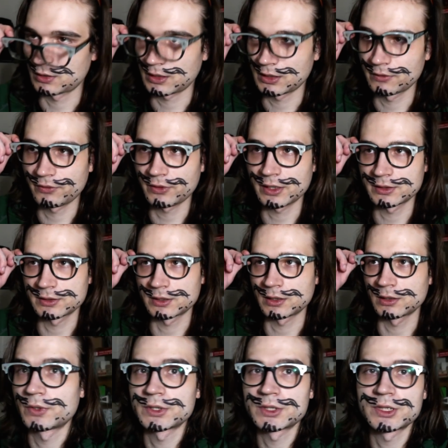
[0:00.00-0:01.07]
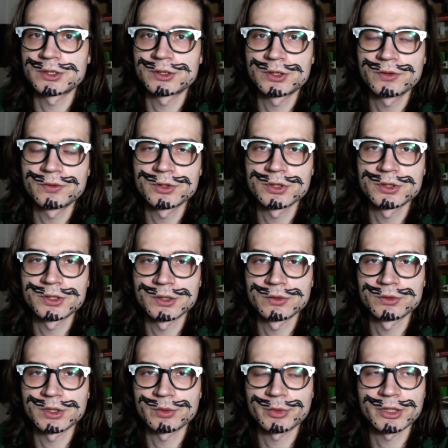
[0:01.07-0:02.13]
Alfaza. Więc ci wszyscy
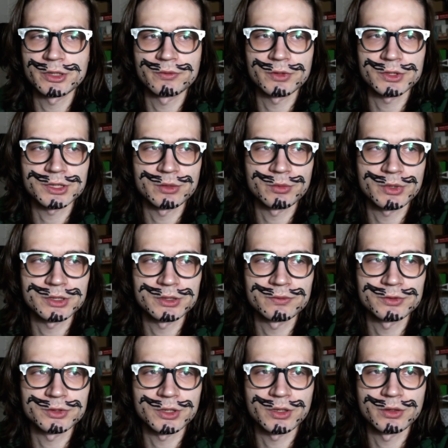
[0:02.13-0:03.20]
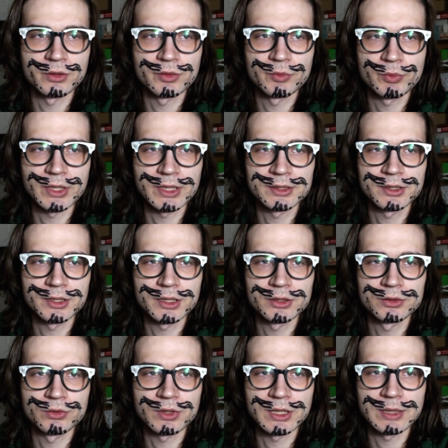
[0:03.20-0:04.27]
ludzie mieli właśnie bardzo wysoką empatię,
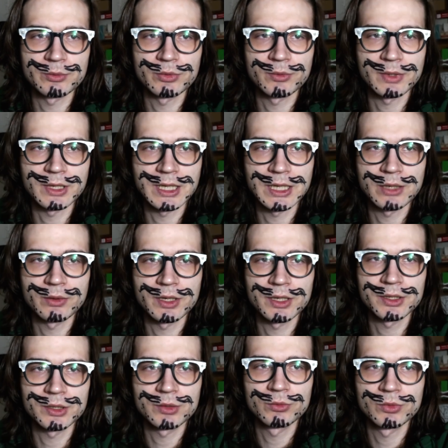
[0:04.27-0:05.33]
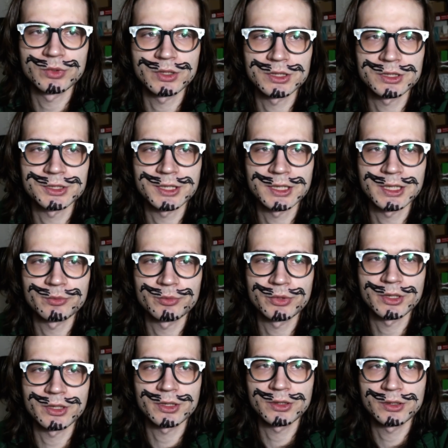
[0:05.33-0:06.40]
która pomagała im jeszcze
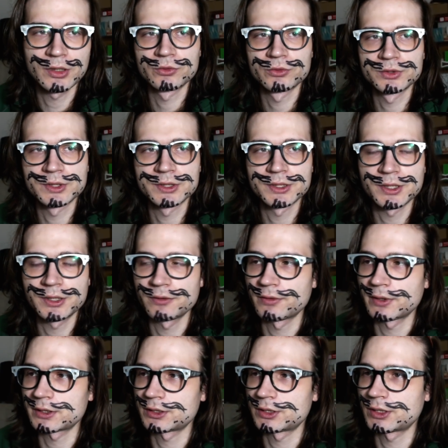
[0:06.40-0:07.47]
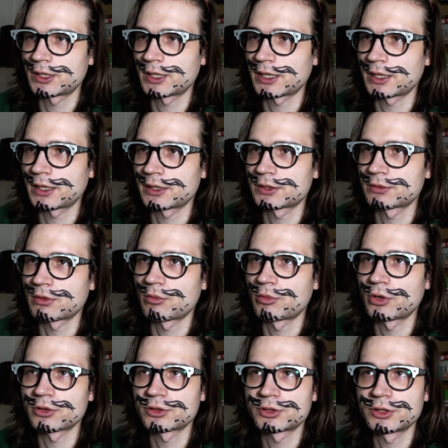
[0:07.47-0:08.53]
lepiej uzyskiwać te
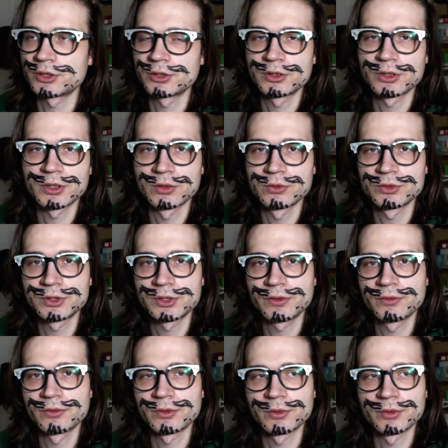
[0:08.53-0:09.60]
słabości innych ludzi,